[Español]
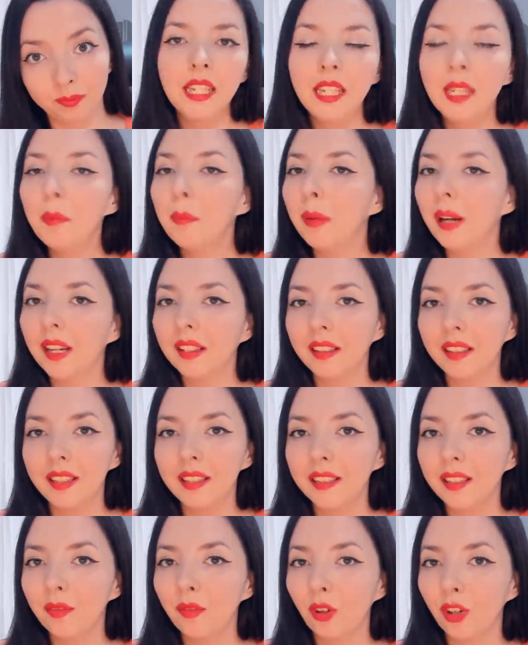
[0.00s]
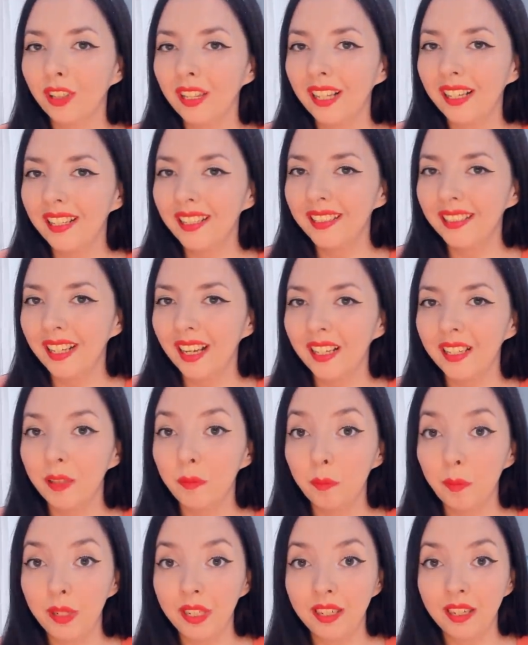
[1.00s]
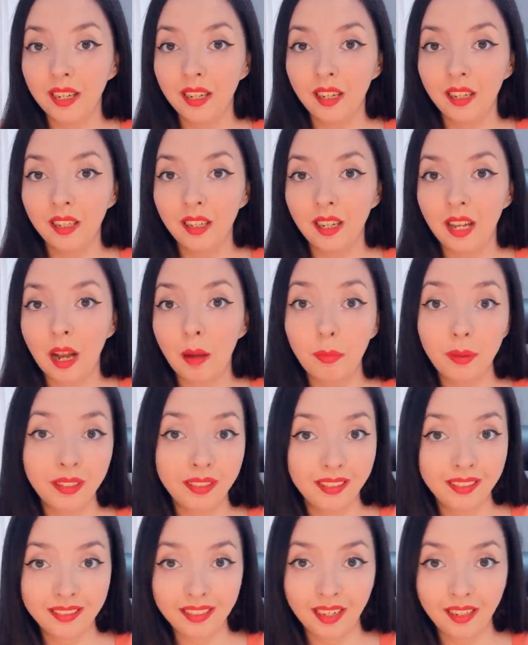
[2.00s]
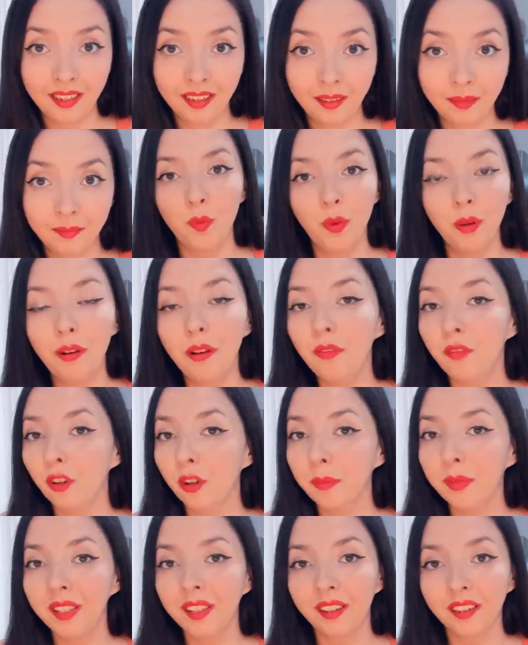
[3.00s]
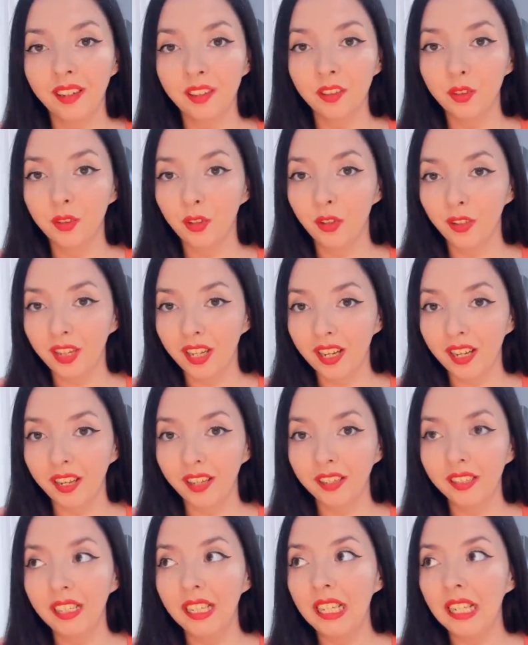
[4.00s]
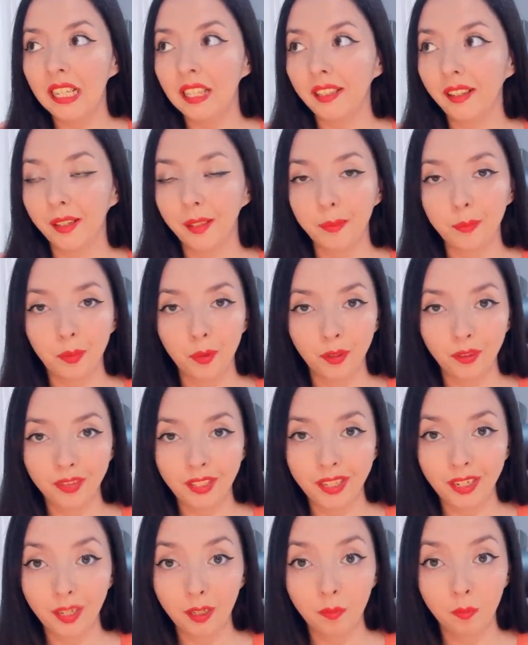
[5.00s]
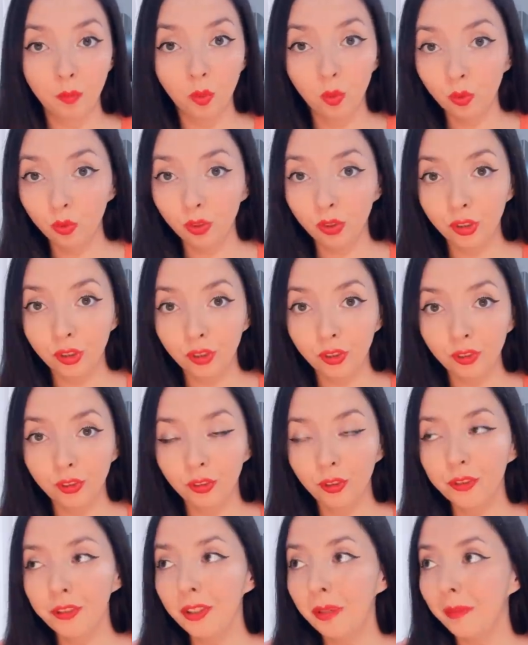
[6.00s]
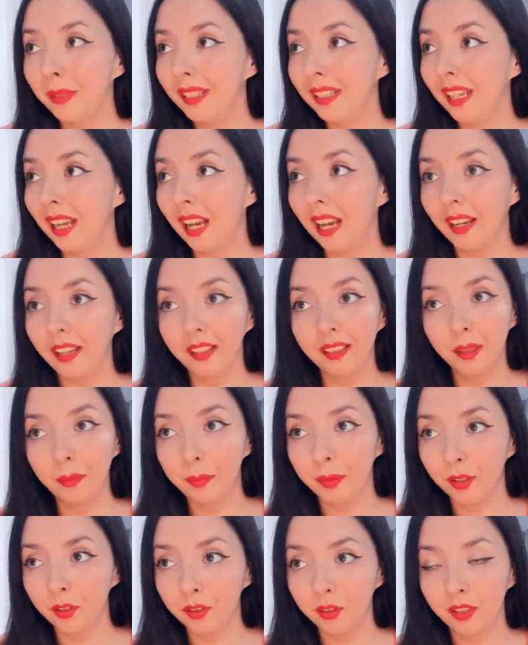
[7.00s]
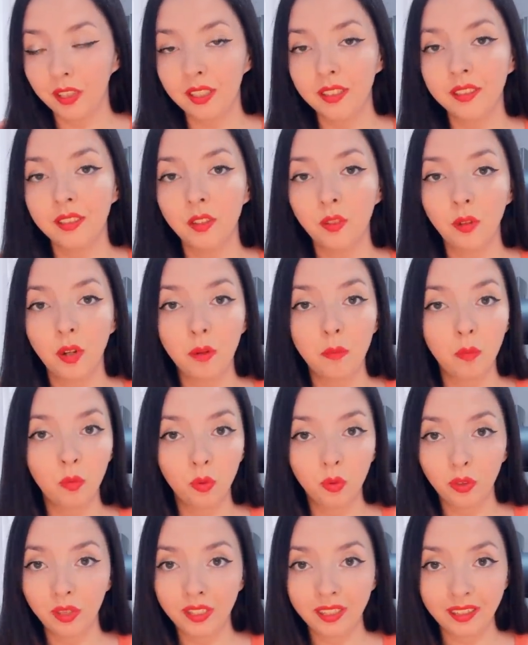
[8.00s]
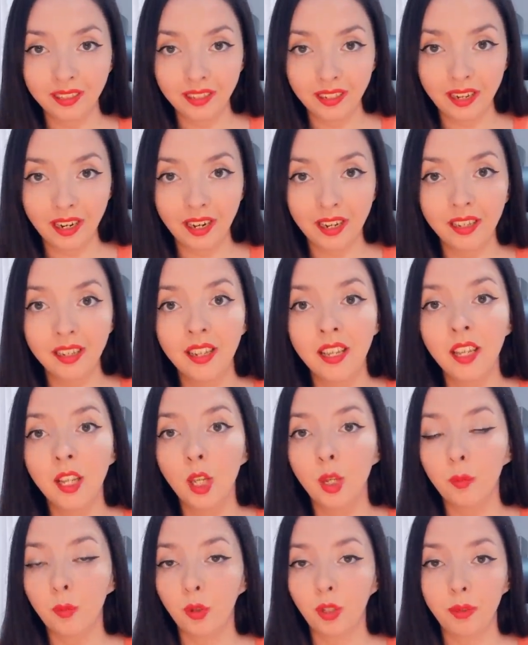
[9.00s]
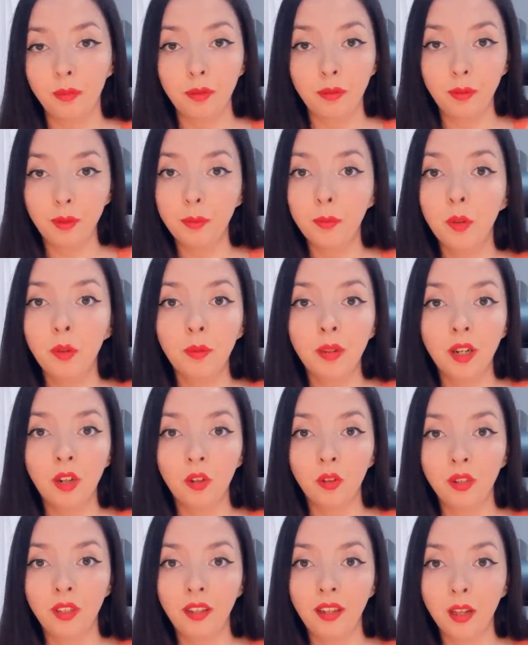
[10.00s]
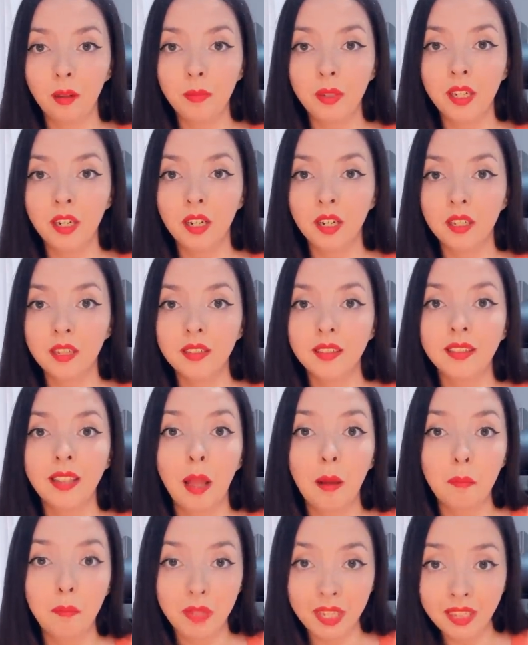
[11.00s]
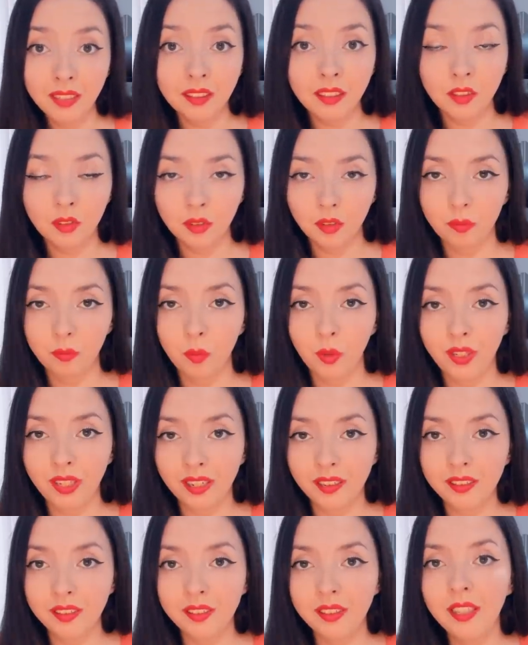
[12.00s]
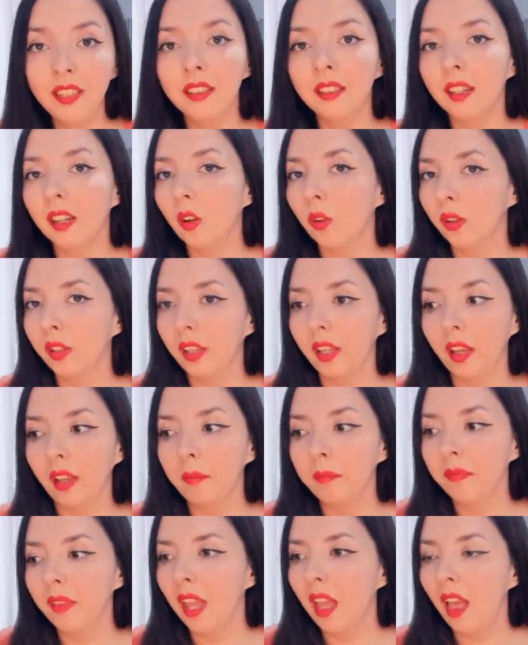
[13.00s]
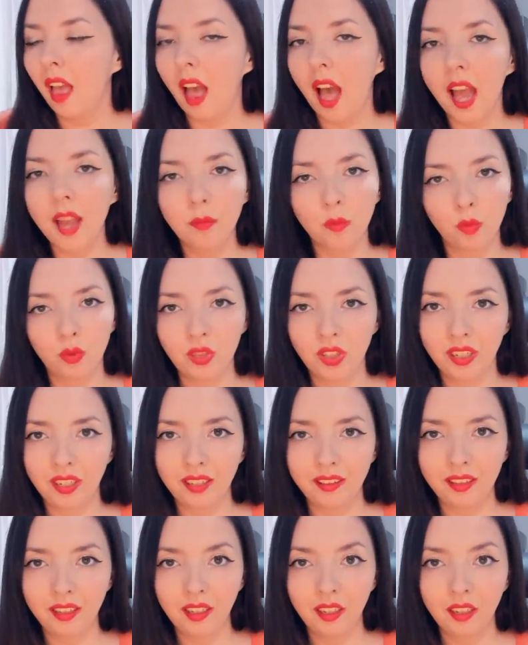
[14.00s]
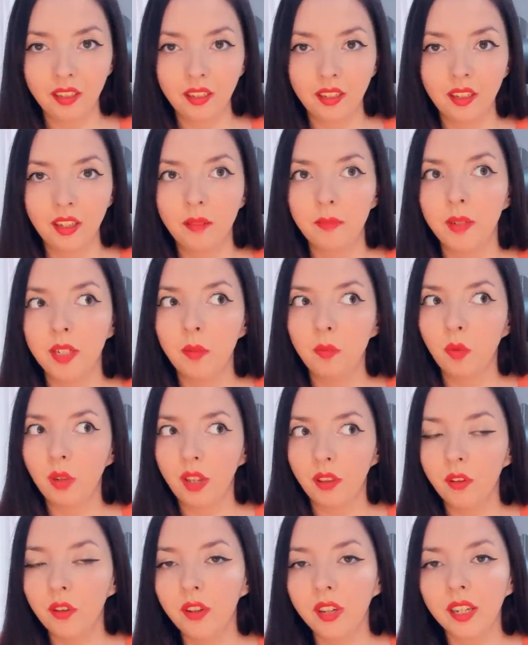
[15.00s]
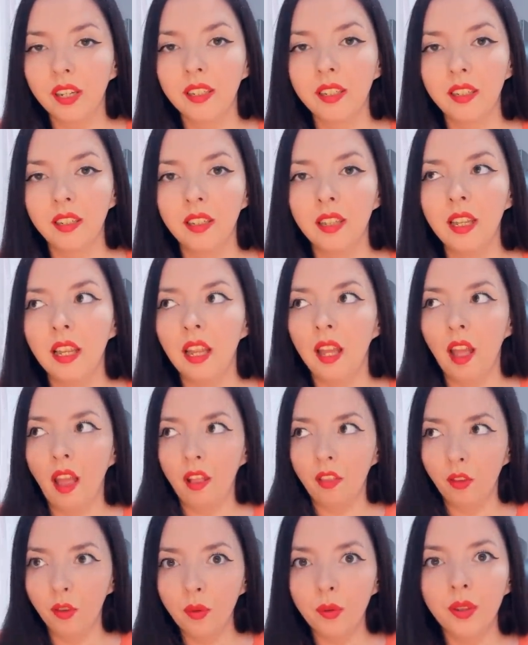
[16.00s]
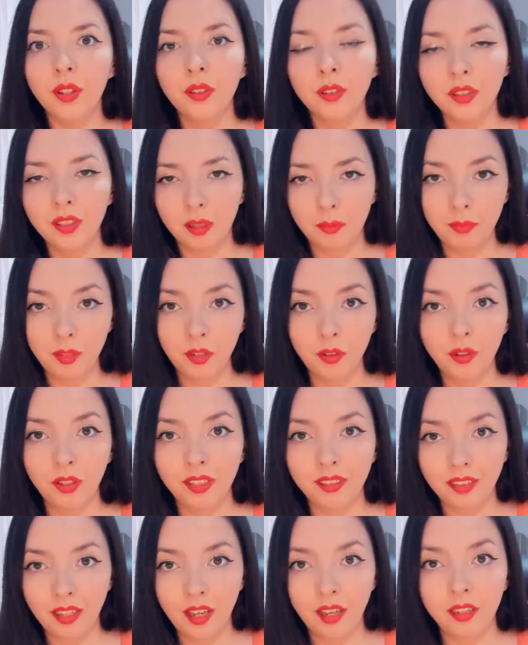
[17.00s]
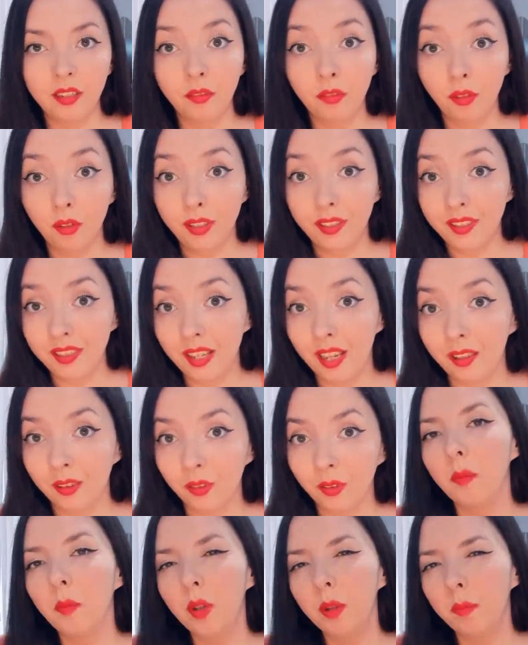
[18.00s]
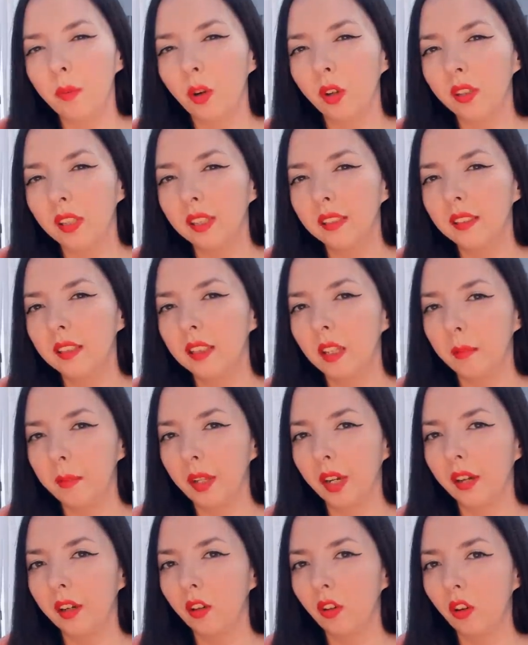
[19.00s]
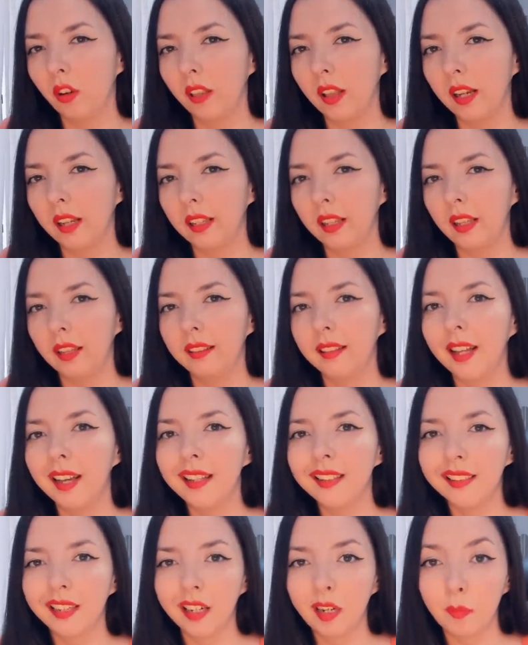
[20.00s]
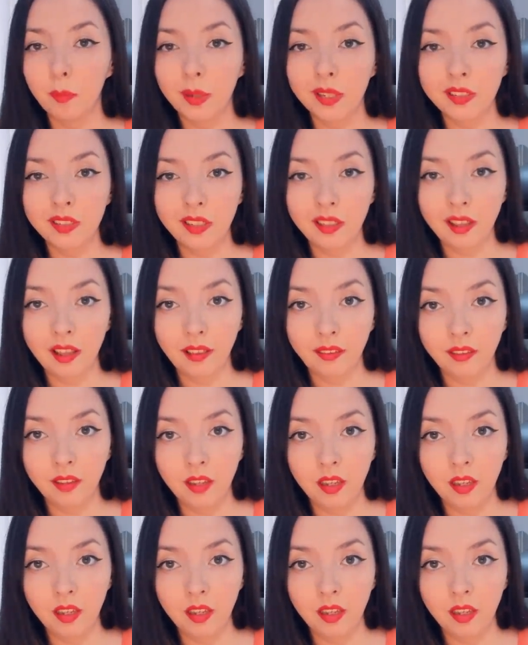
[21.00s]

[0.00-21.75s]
Y parte de esa fortaleza implica aprendizaje, nuevas formas de reaccionar, de responder al mundo, no solamente a estas personas, sino al mundo en general, porque vivimos bajo dinámicas también que son muy narcisistas o que hay mucha gente que es manipuladora y todo eso también nos está influenciando. Es muy importante también recordar que está esa capacidad